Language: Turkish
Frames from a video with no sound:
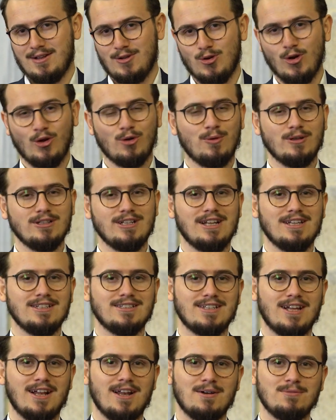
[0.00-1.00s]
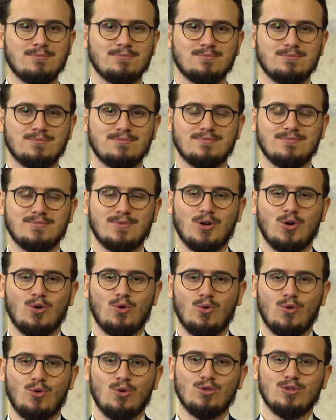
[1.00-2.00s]
Lokman Aleyhisselam
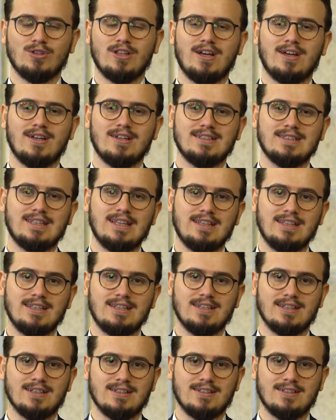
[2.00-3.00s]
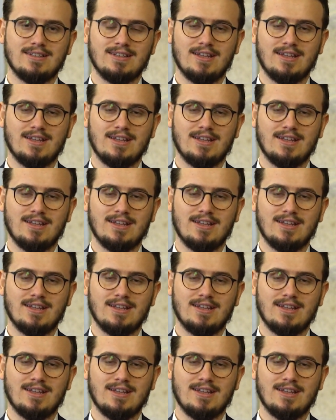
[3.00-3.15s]
oğluna dedi ki